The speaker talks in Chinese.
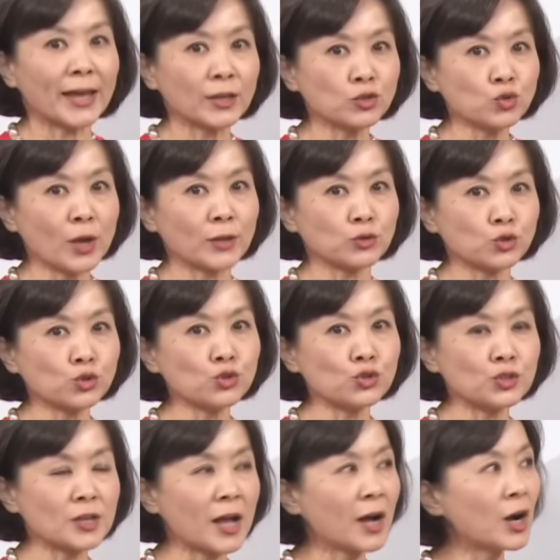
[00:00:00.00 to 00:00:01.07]
转去，然
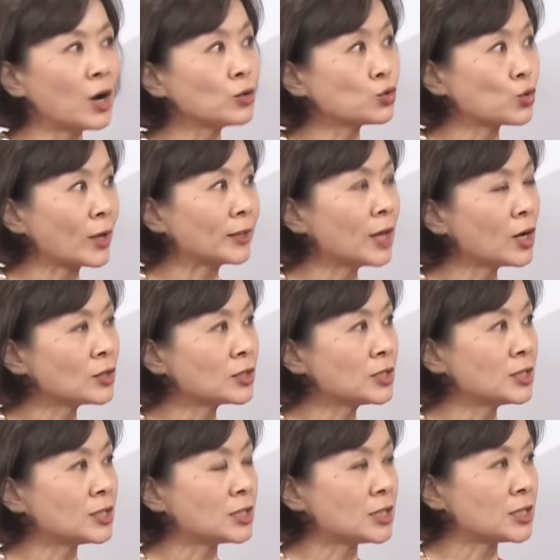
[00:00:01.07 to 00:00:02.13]
后转到自
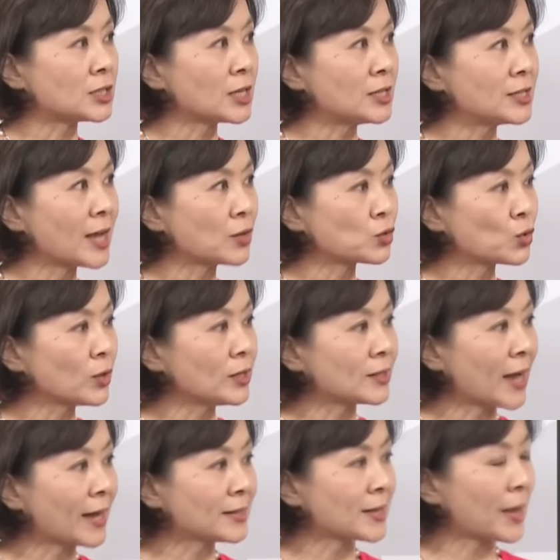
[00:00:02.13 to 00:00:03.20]
己身上，所以他
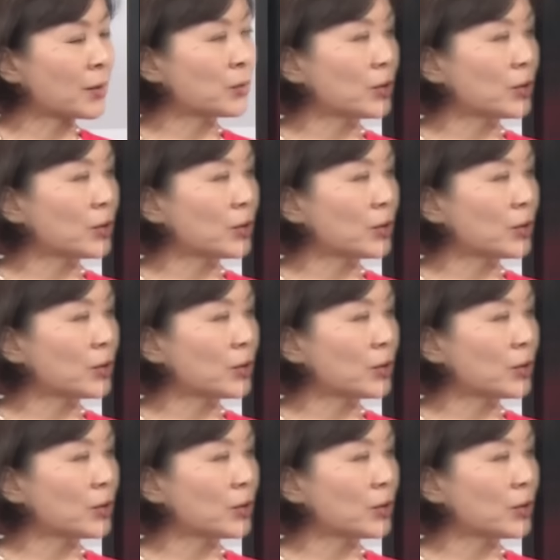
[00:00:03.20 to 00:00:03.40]
才会